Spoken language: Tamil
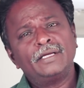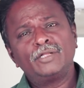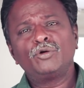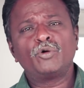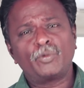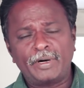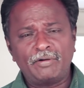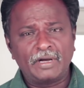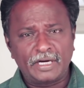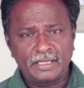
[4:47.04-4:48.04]
இதுவும் ஒரு பழி
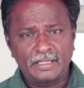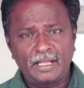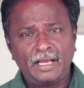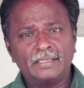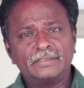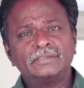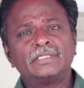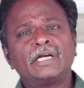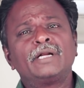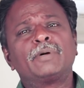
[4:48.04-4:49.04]
வாங்குற கதை தான்
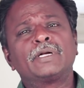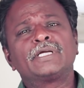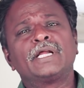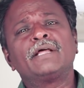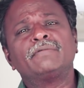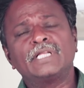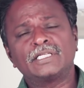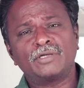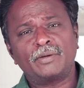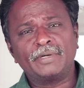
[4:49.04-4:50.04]
இந்த ரெண்டு படத்துக்கு என்ன
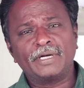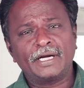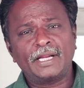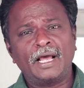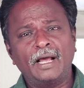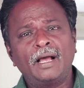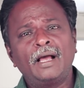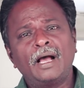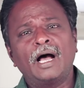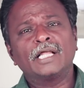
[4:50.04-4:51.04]
வித்தியாசம் அப்படின்னு கேட்டால்
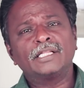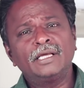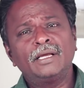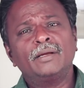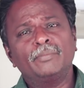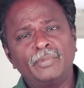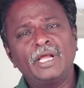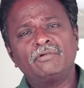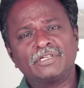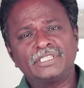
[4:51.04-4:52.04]
அது
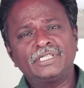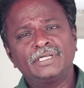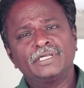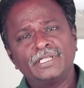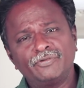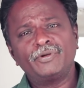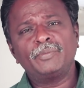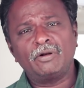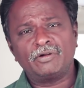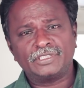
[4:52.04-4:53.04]
மேல் வெர்ஷன் இது
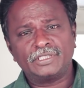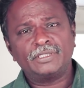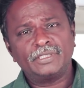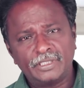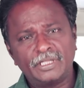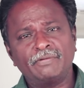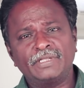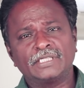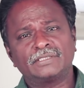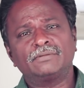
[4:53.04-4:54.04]
ஃபீமேல் வெர்ஷன் இதுதான்
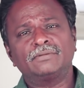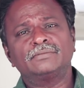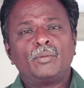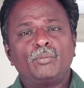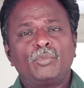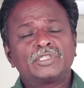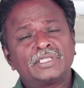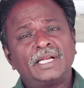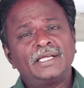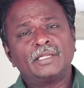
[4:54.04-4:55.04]
வித்தியாசம்
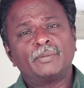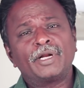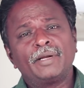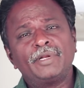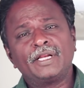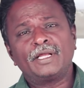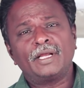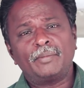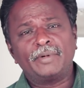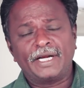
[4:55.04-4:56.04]
மொத்தத்தில் இந்த படம் எப்படி இருக்குது
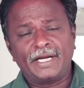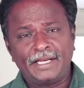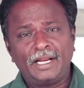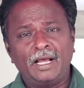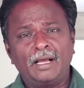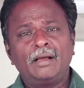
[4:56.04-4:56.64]
அப்படின்னு கேட்டிங்கன்னா